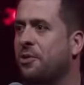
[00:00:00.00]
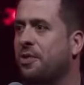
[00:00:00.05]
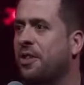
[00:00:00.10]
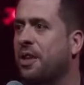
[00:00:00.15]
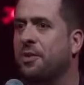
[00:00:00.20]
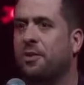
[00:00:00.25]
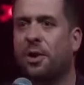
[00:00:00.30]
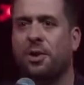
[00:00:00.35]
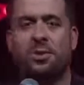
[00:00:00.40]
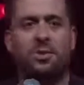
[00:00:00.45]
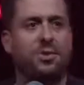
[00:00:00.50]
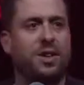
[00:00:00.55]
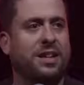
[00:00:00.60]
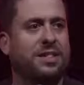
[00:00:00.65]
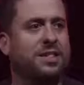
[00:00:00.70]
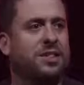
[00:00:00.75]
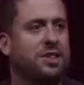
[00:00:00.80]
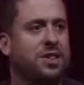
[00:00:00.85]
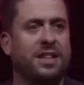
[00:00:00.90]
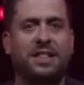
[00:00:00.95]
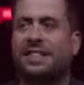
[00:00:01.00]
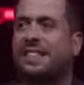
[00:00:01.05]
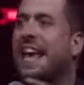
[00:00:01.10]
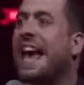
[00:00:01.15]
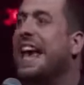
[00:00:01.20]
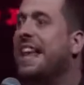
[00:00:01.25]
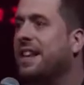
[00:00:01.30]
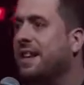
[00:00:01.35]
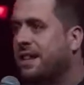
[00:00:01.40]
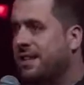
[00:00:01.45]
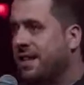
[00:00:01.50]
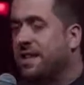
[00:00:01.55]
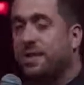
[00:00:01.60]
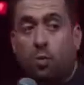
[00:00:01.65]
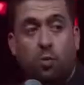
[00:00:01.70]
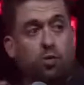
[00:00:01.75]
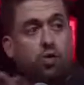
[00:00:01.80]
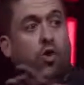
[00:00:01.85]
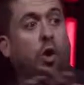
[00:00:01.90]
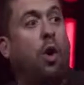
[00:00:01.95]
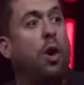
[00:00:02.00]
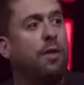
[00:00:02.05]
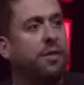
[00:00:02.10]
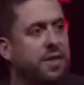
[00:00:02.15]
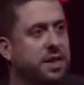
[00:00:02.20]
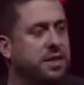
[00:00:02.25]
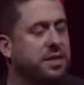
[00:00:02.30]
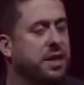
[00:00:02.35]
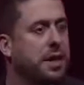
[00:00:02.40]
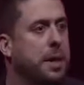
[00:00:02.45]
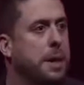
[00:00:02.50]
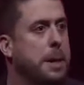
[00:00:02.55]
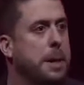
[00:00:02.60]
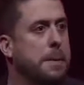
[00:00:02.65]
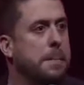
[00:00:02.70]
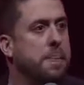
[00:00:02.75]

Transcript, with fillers: Eu acho que vocês gostam de assistir série, que vocês são jovens.